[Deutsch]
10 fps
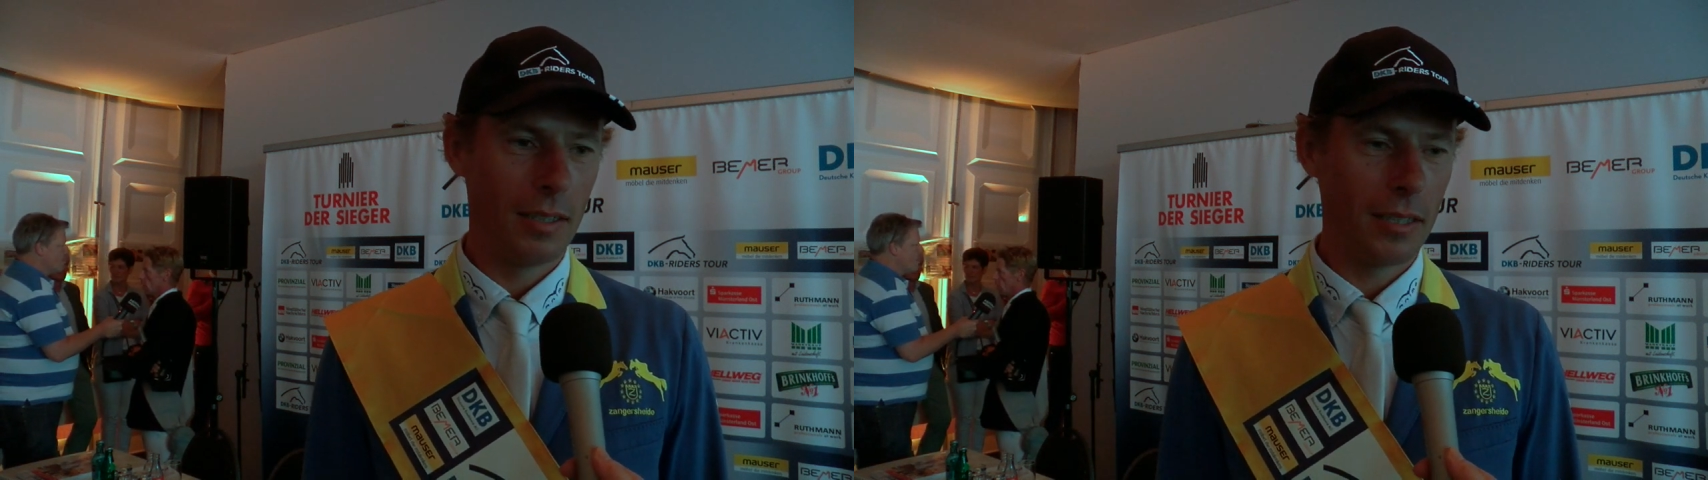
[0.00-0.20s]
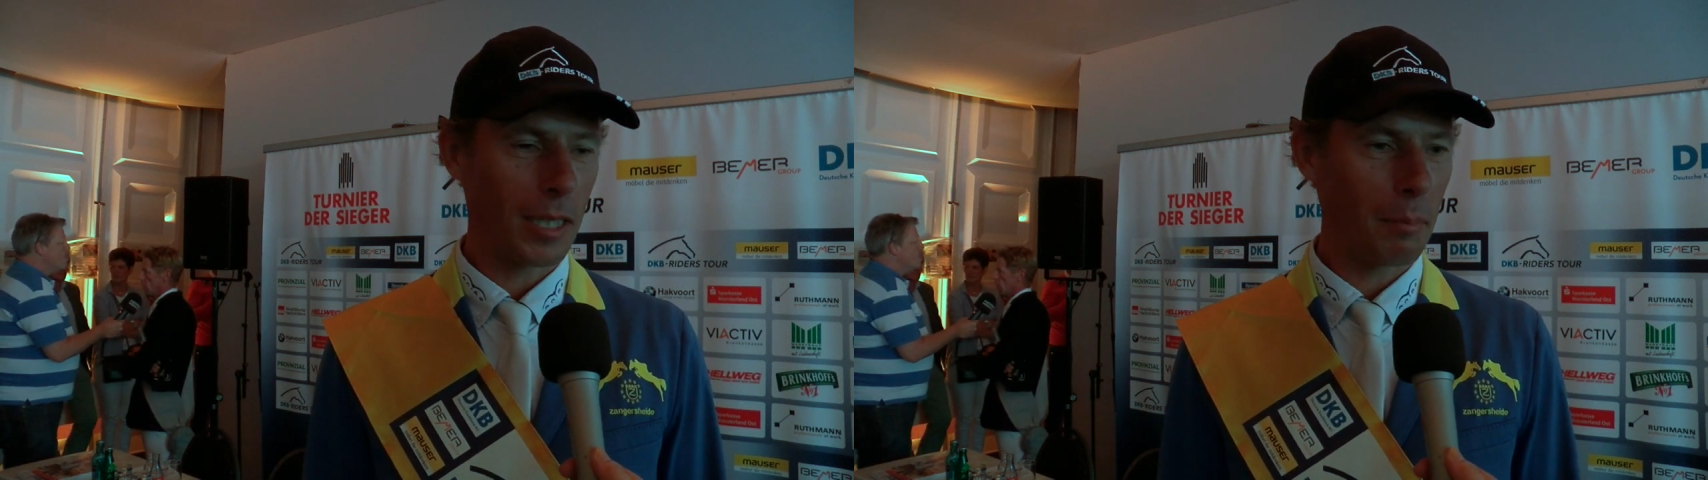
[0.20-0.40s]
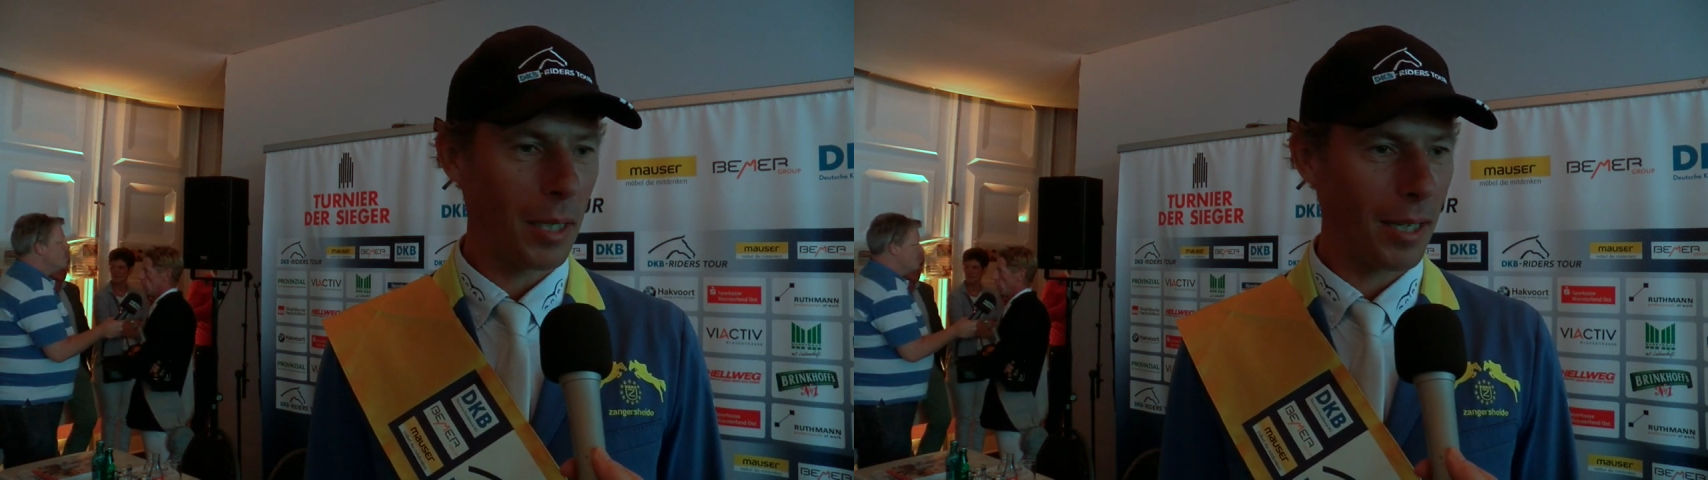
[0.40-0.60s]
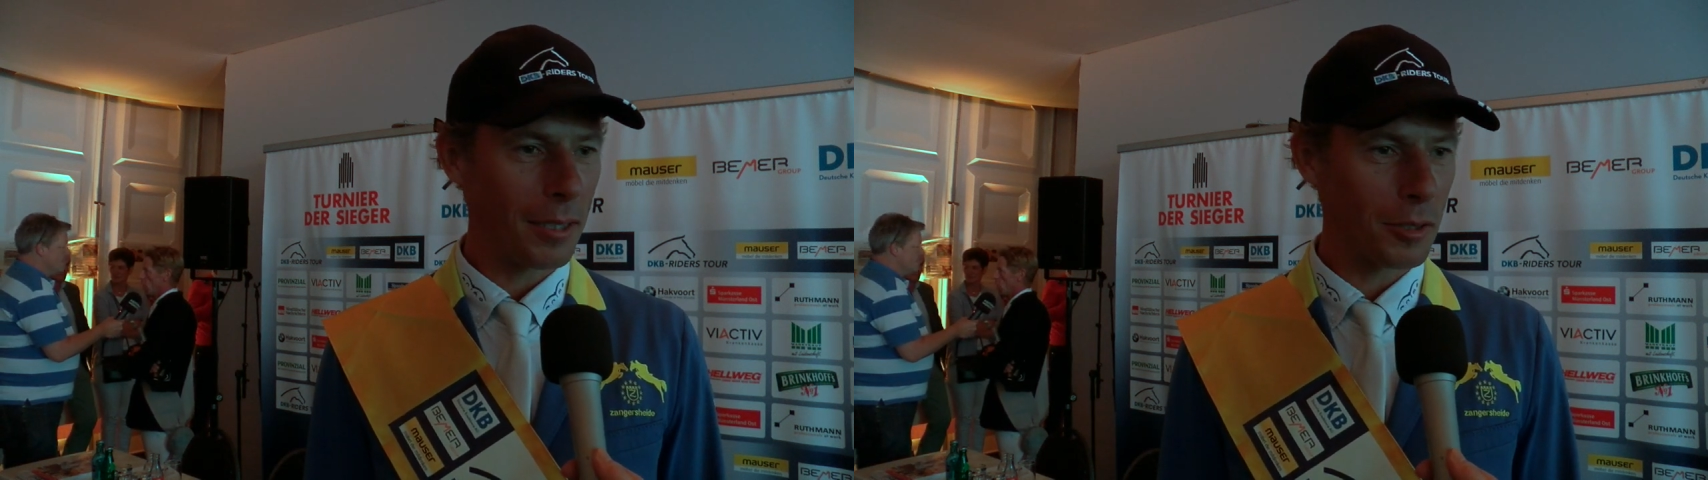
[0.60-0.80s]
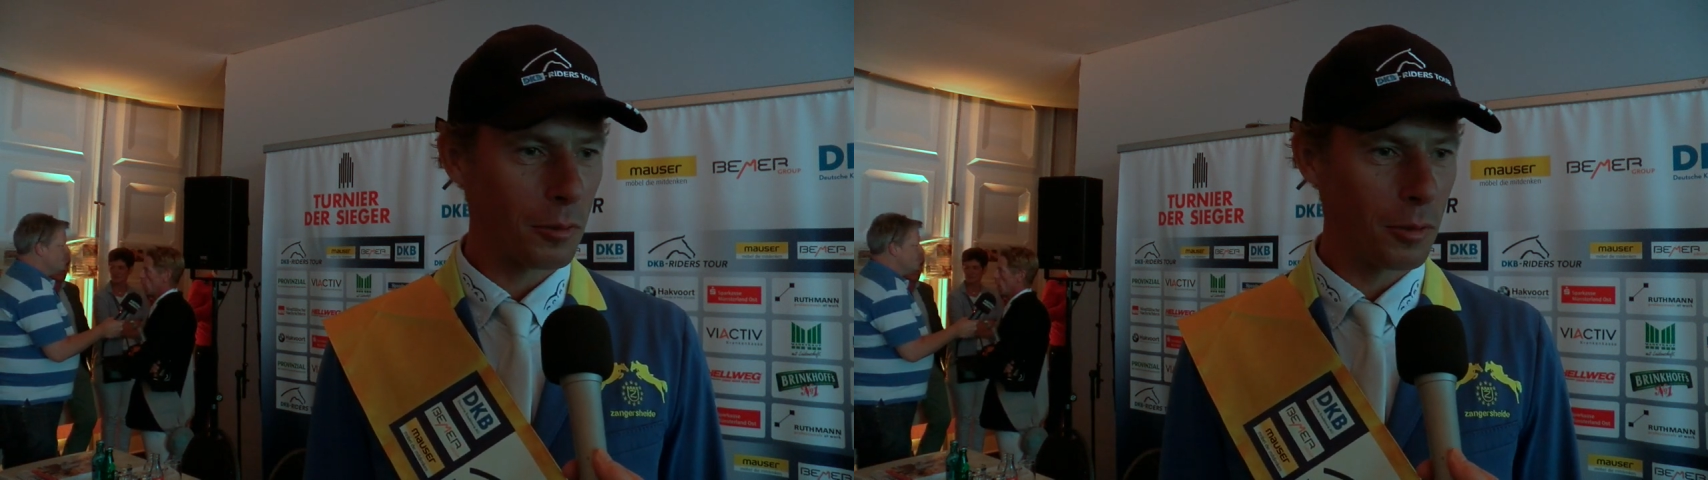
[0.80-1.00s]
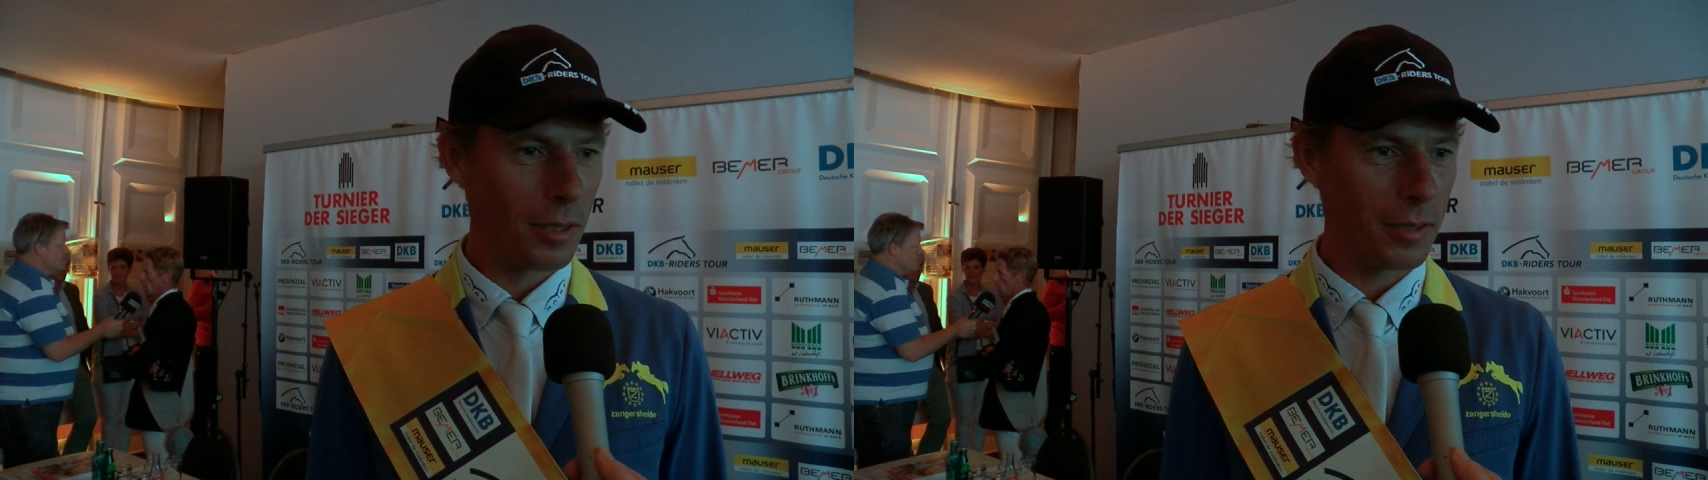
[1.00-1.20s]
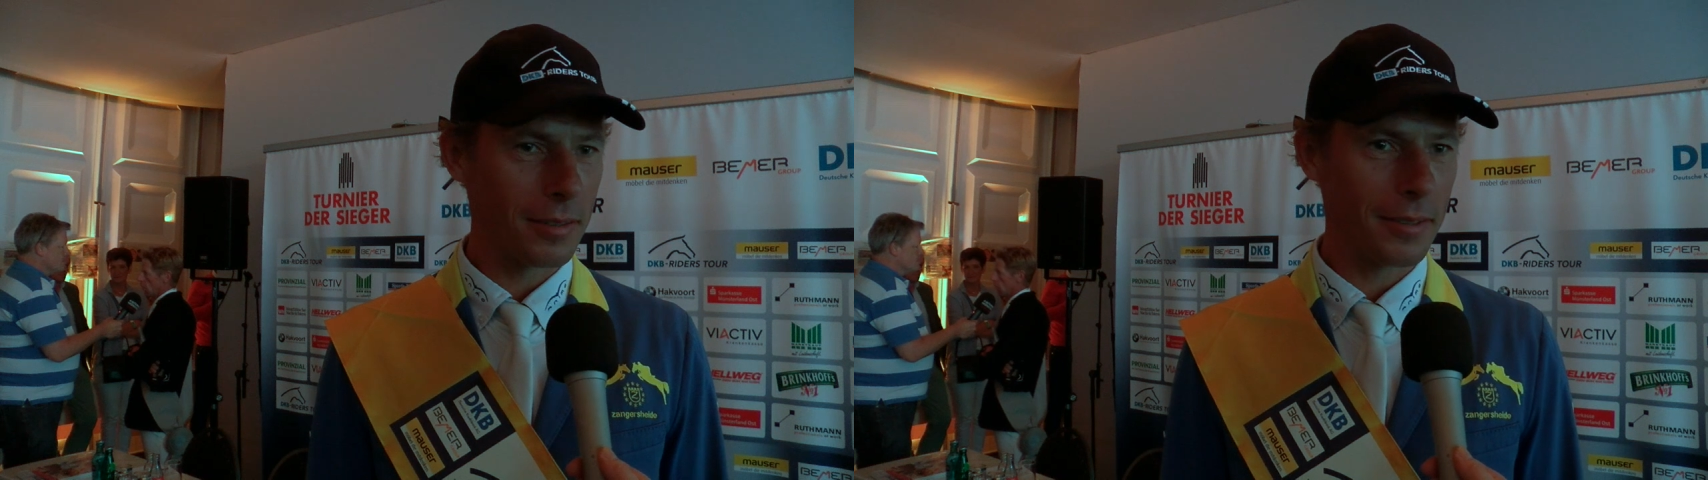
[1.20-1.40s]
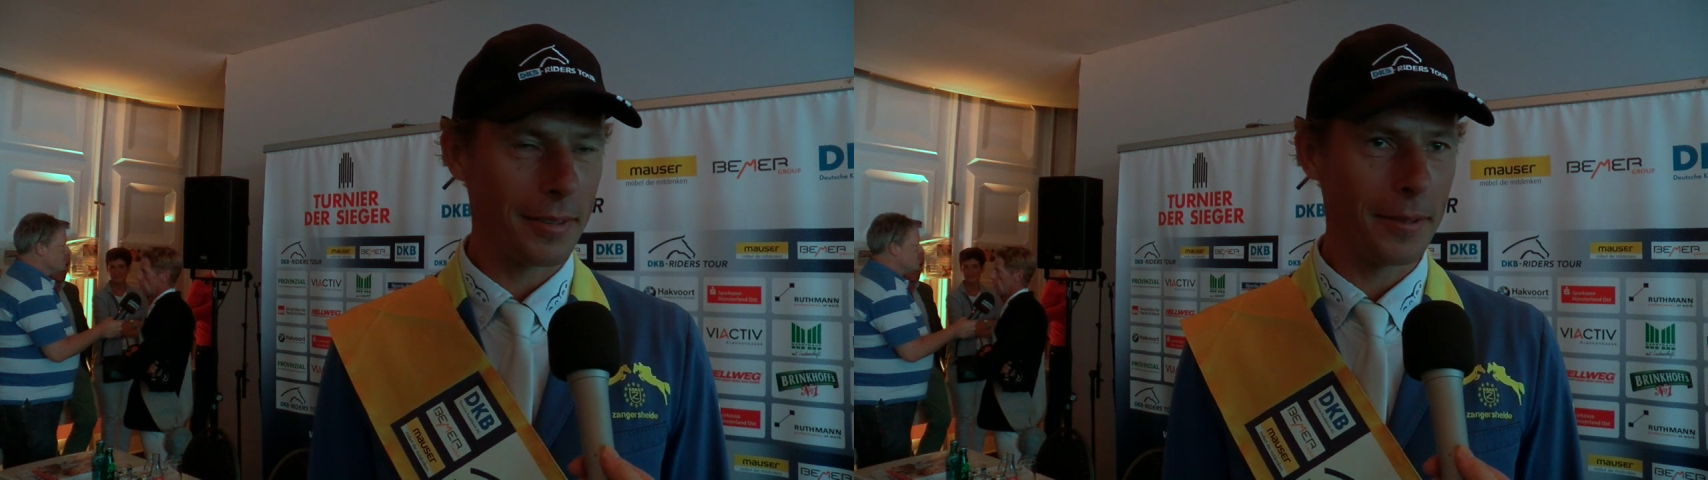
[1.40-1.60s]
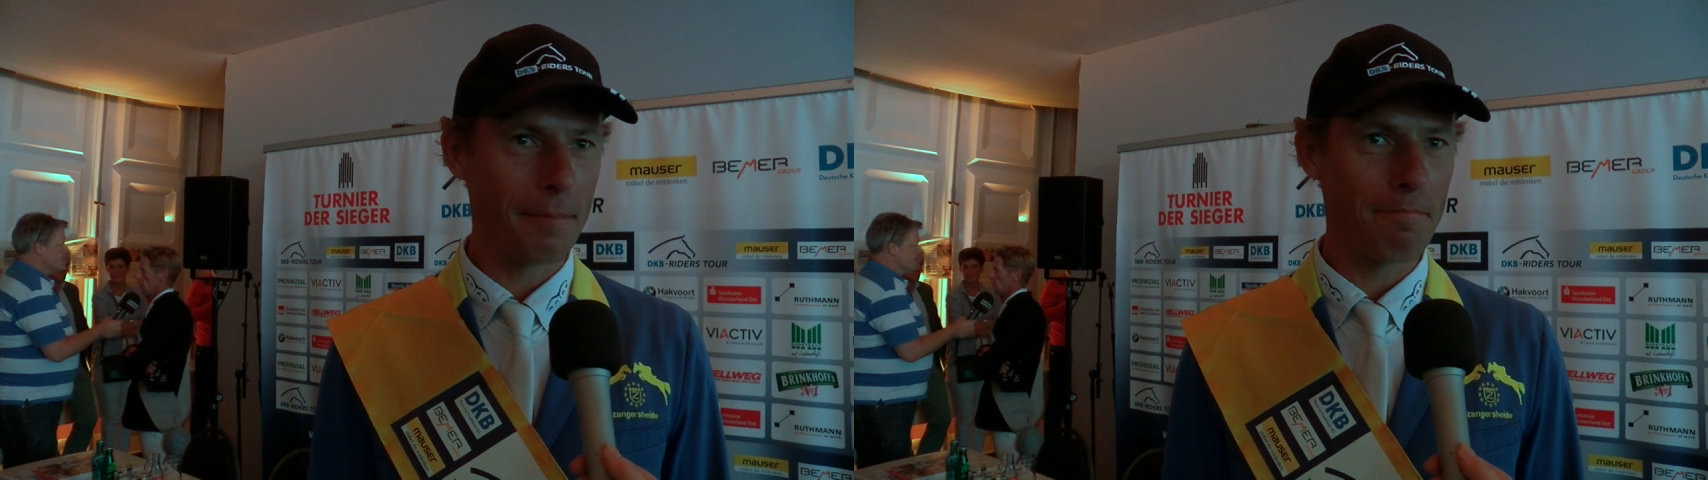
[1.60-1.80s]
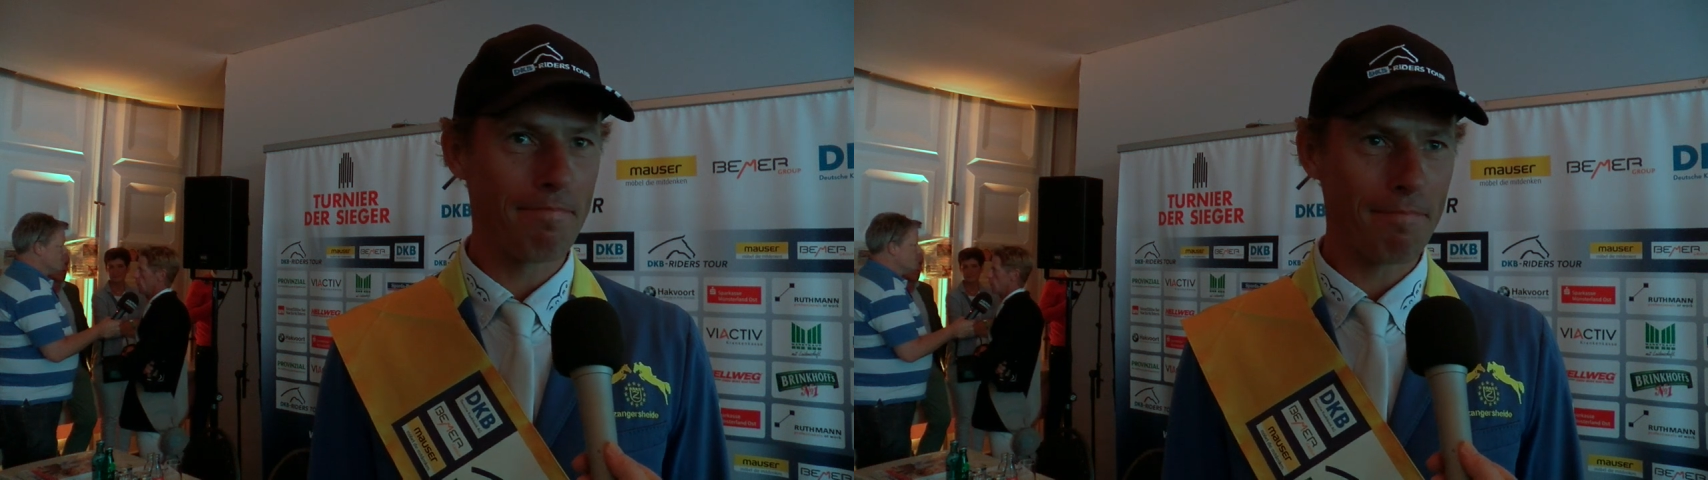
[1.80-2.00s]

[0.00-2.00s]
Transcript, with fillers: DKB Reiters Tour ist äh,